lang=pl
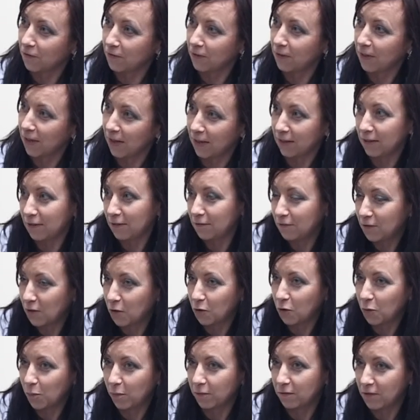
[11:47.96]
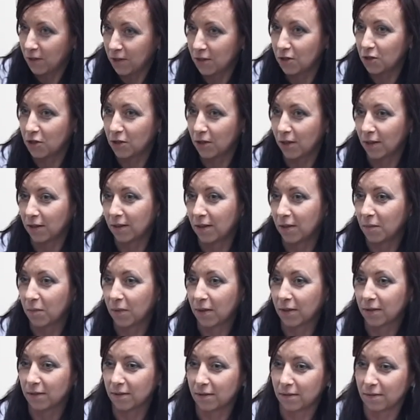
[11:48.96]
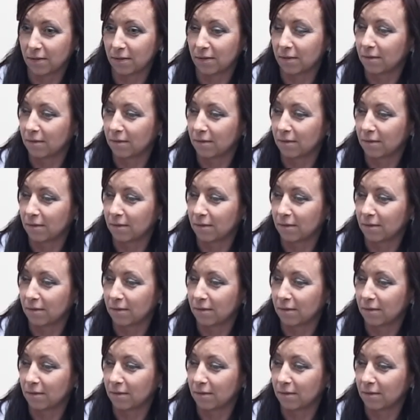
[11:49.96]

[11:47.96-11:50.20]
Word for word: w negatywne odpowiedzi na temat. Y,